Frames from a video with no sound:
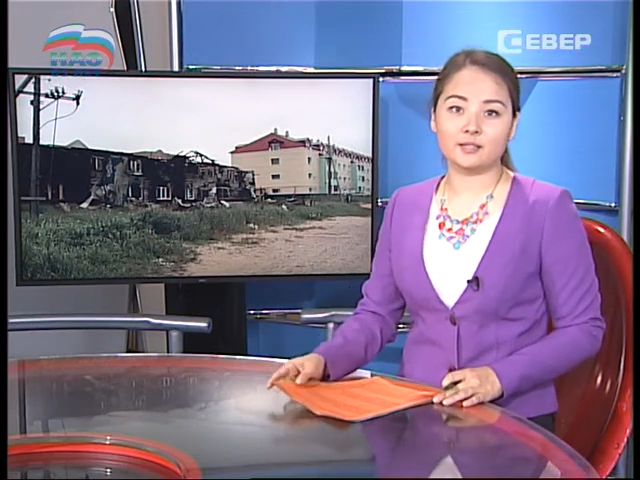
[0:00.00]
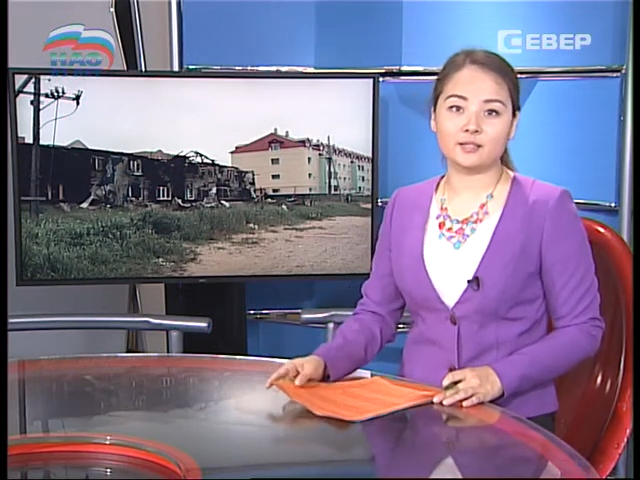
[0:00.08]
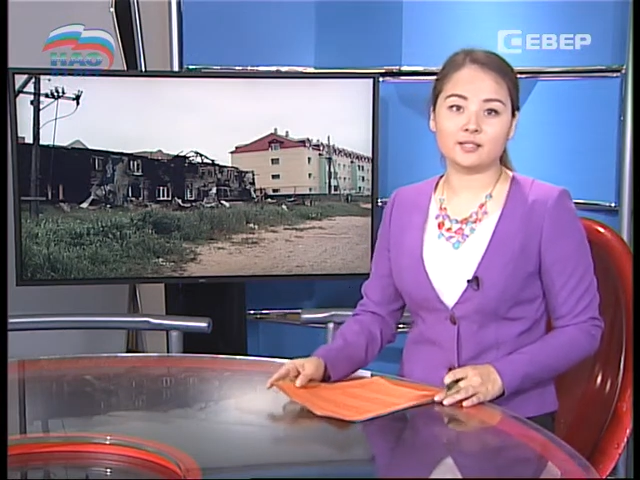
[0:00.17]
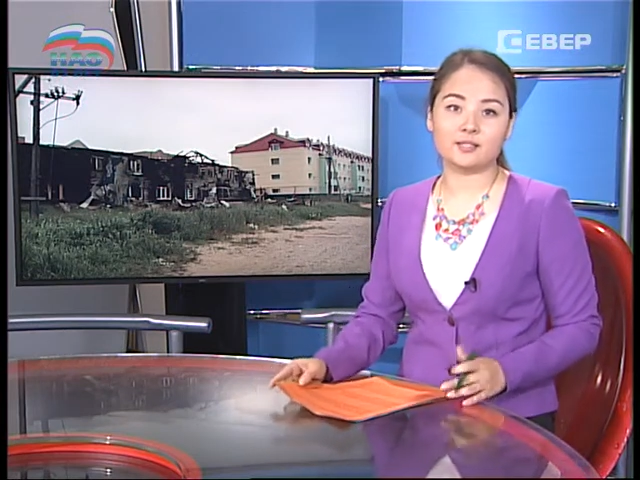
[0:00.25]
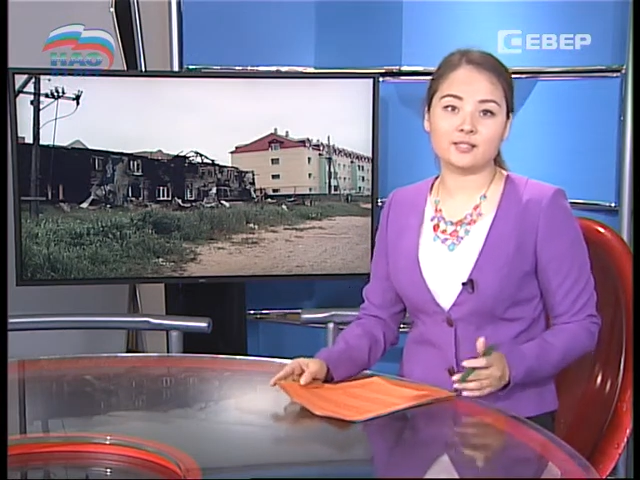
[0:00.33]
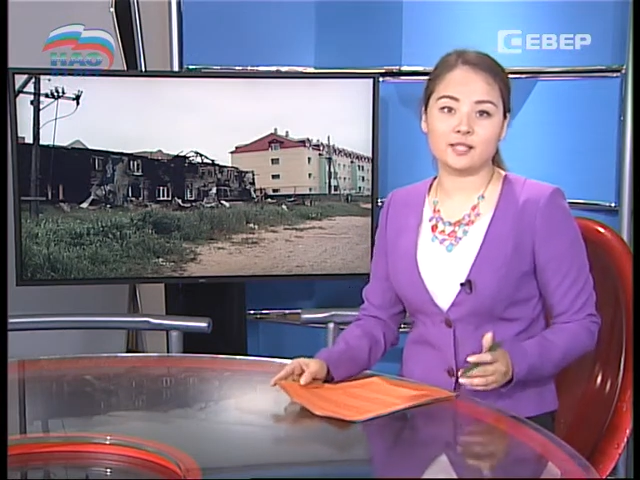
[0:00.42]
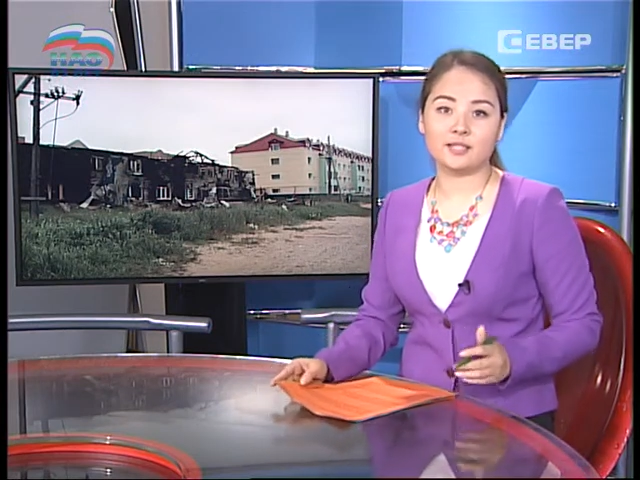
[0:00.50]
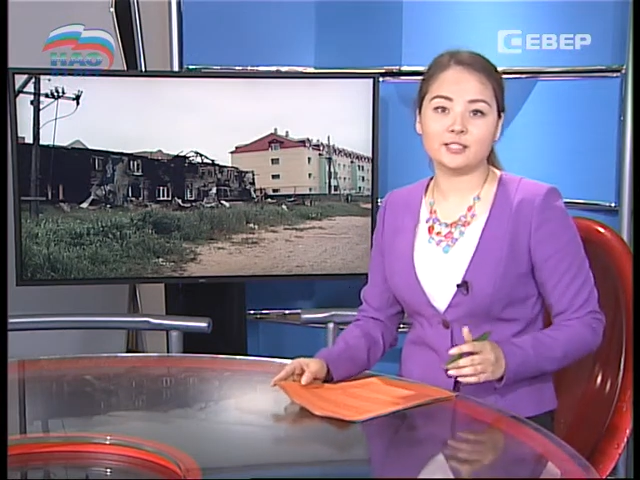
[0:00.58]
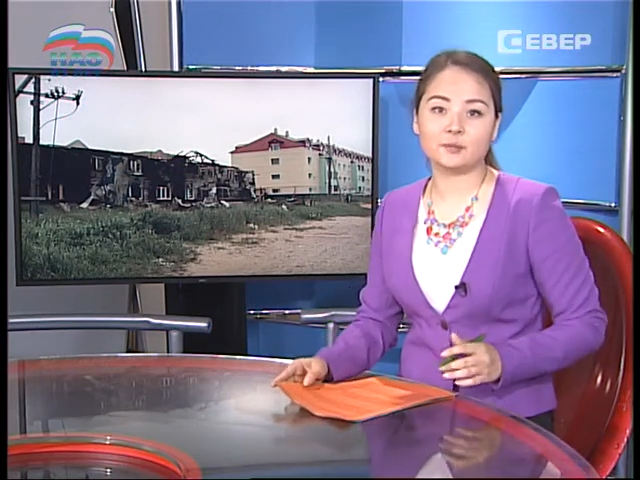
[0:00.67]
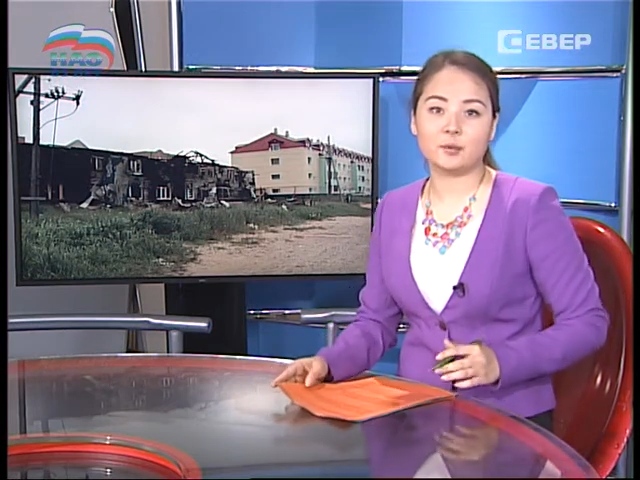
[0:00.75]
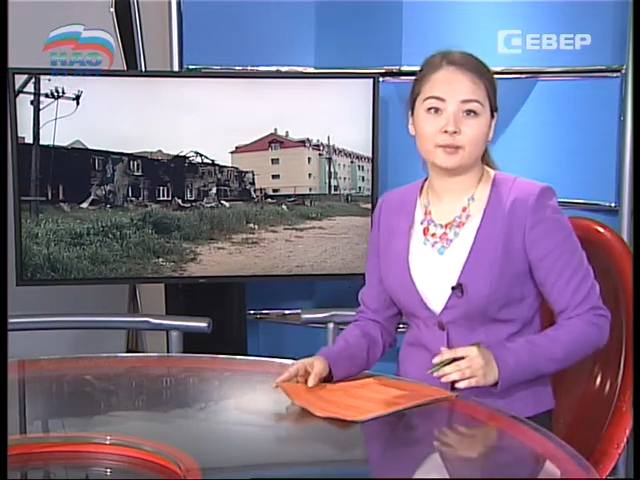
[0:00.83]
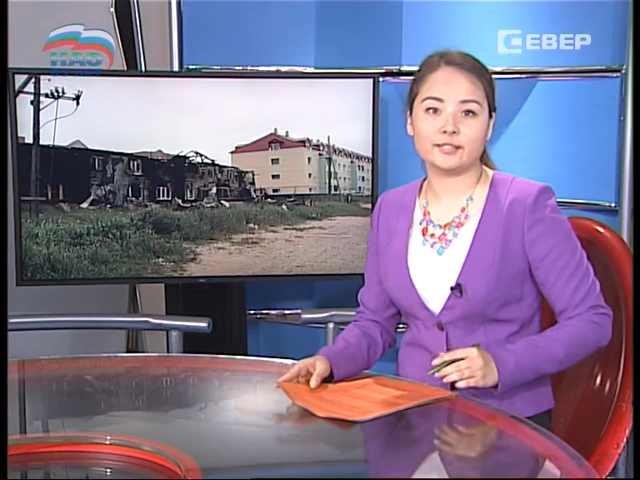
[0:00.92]
так и стоит
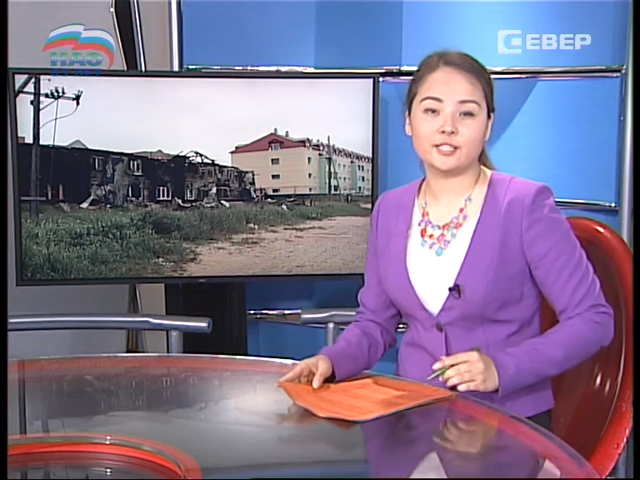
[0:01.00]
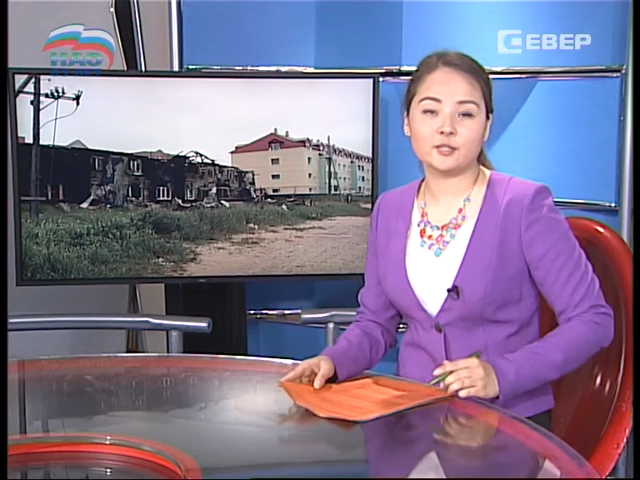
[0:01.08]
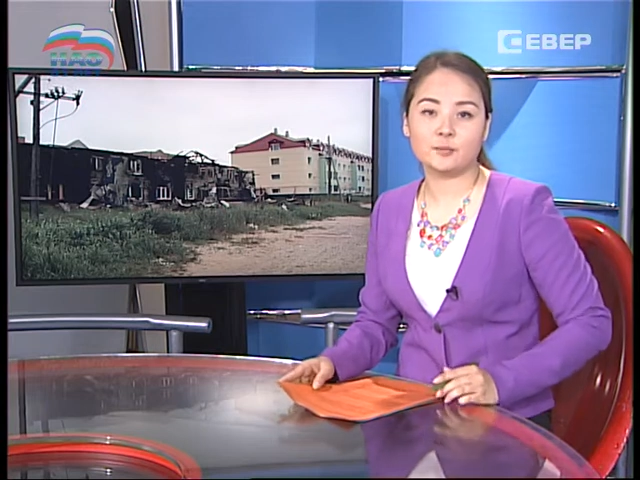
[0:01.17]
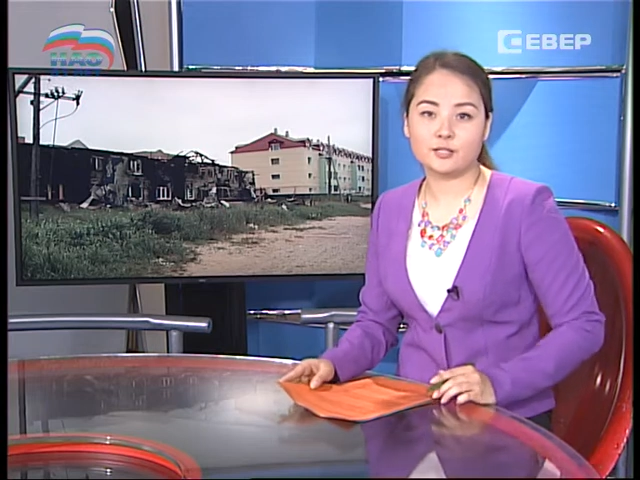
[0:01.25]
напоминанием